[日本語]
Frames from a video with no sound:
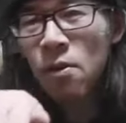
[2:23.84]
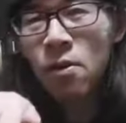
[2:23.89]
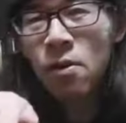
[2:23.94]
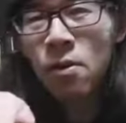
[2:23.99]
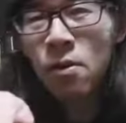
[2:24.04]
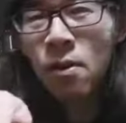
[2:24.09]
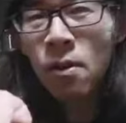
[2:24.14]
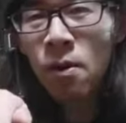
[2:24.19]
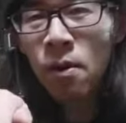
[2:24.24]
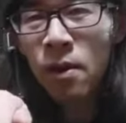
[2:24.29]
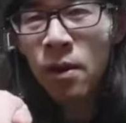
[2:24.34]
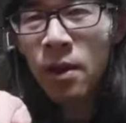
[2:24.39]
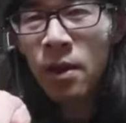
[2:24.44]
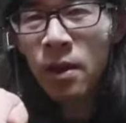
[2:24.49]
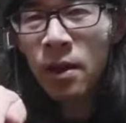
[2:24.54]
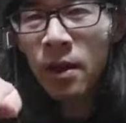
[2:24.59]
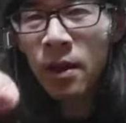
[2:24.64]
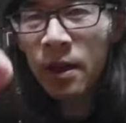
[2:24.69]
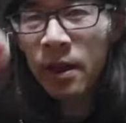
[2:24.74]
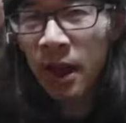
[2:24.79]
を
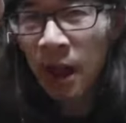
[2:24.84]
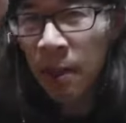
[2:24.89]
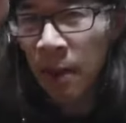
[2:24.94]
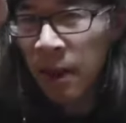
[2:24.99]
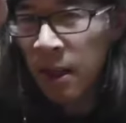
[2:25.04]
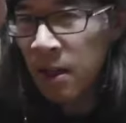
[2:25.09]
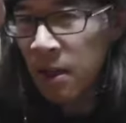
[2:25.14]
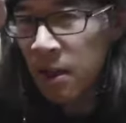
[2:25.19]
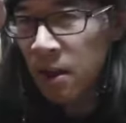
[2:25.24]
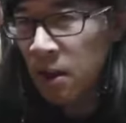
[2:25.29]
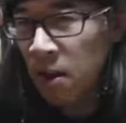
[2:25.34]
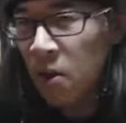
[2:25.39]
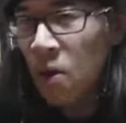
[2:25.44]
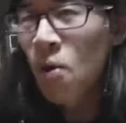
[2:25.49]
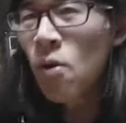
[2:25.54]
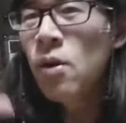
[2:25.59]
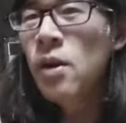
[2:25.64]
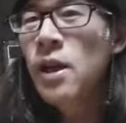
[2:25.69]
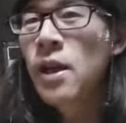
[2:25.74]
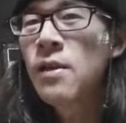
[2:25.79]
ガバッと
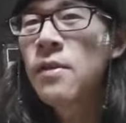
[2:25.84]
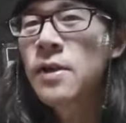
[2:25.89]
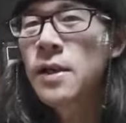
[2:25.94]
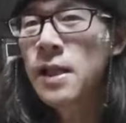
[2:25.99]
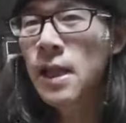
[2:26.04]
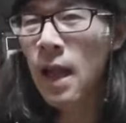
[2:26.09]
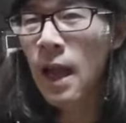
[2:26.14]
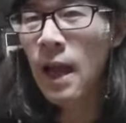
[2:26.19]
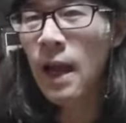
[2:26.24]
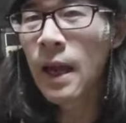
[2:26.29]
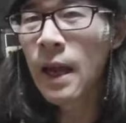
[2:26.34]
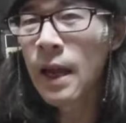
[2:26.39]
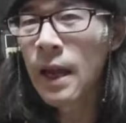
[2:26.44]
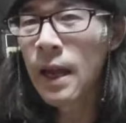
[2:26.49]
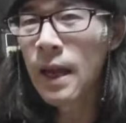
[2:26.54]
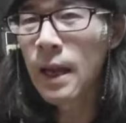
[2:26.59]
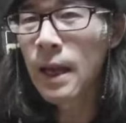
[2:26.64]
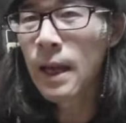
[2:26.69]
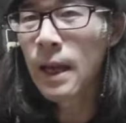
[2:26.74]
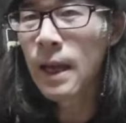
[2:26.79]
こう大きくして
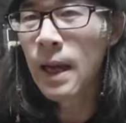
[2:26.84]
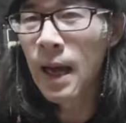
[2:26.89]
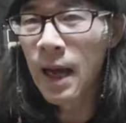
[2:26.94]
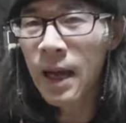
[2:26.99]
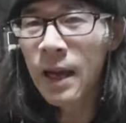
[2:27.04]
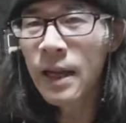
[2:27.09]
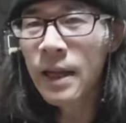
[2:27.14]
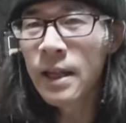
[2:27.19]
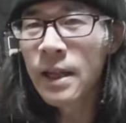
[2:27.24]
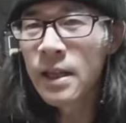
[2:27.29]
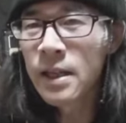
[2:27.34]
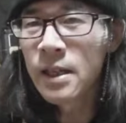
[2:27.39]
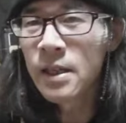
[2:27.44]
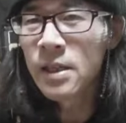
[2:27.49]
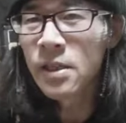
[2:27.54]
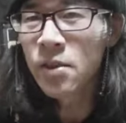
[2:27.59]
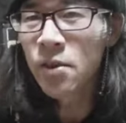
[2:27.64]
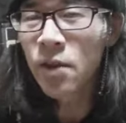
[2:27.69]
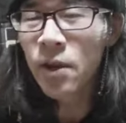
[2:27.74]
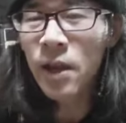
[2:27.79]
はい
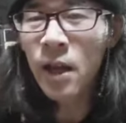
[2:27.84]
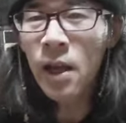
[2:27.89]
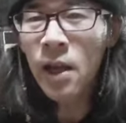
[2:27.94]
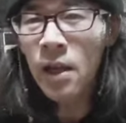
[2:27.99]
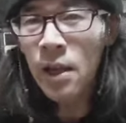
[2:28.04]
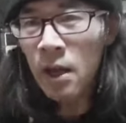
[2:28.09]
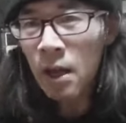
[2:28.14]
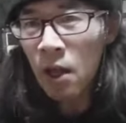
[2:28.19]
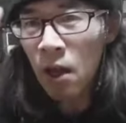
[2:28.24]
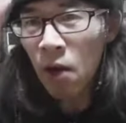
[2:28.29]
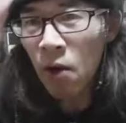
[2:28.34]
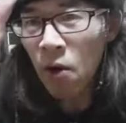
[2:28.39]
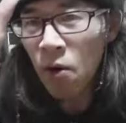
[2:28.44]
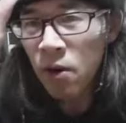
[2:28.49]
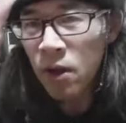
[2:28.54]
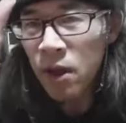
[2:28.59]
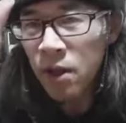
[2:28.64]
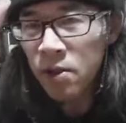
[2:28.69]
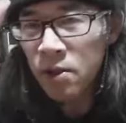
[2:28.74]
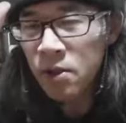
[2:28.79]
それで
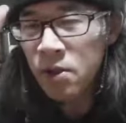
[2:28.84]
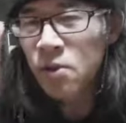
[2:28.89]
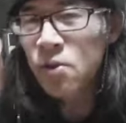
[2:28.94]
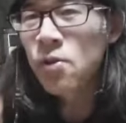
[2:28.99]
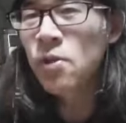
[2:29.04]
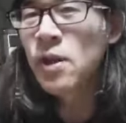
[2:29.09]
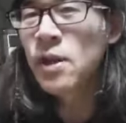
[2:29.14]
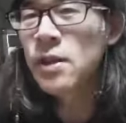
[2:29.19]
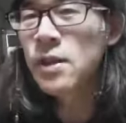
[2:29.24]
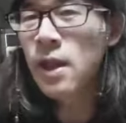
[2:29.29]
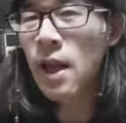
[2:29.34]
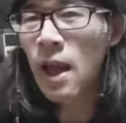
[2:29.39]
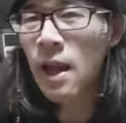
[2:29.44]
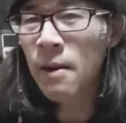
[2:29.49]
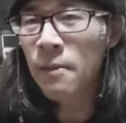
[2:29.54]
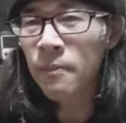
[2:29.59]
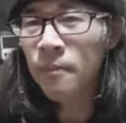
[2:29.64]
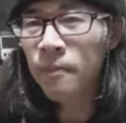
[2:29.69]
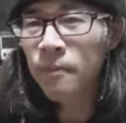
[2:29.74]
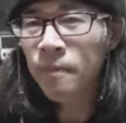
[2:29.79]
大きくするとですね
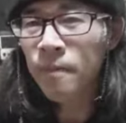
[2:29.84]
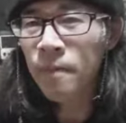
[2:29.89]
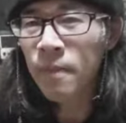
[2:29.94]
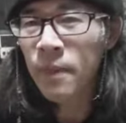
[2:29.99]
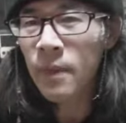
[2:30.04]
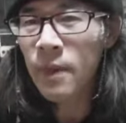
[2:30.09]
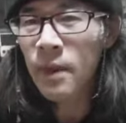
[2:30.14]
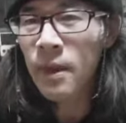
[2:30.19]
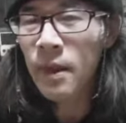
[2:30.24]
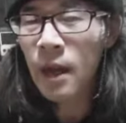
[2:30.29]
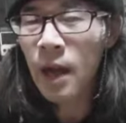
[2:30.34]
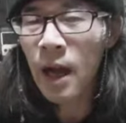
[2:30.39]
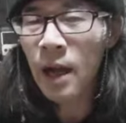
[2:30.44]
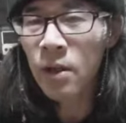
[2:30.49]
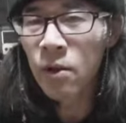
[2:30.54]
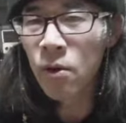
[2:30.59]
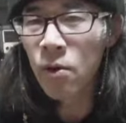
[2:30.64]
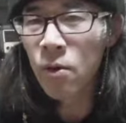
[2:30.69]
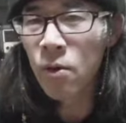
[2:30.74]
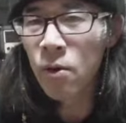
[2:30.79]
あ
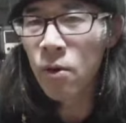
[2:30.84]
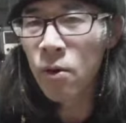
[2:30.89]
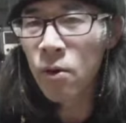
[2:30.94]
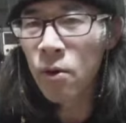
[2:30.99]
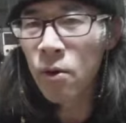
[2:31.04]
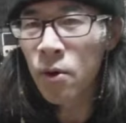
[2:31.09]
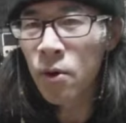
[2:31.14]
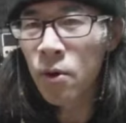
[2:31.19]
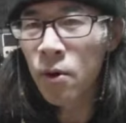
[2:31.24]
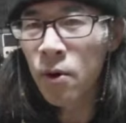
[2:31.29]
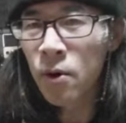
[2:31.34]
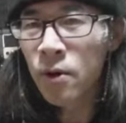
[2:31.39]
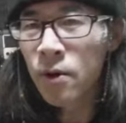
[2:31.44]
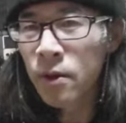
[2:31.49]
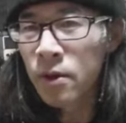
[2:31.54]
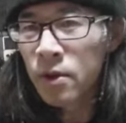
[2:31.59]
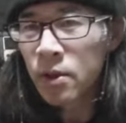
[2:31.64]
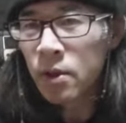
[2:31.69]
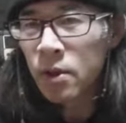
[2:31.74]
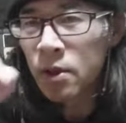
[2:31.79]
のー
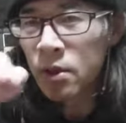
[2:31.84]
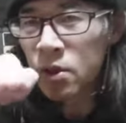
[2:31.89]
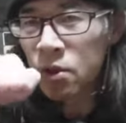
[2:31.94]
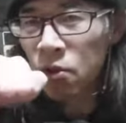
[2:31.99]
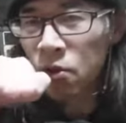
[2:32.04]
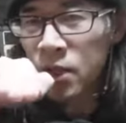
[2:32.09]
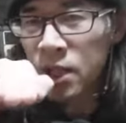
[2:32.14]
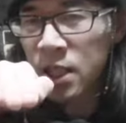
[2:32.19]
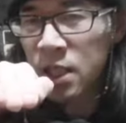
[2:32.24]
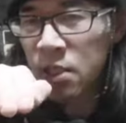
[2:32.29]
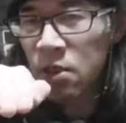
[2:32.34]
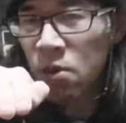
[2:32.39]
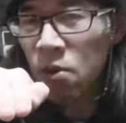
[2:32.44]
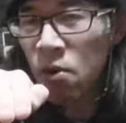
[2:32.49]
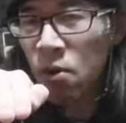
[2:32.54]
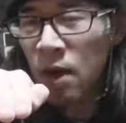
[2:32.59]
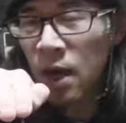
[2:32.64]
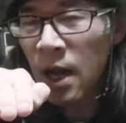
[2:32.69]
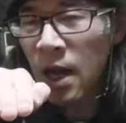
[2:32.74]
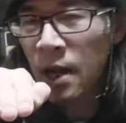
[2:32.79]
その信
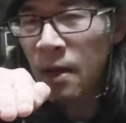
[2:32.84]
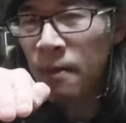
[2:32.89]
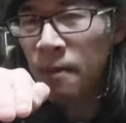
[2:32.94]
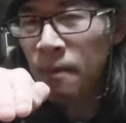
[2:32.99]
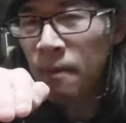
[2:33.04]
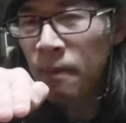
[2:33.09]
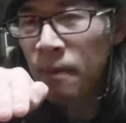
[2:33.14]
号が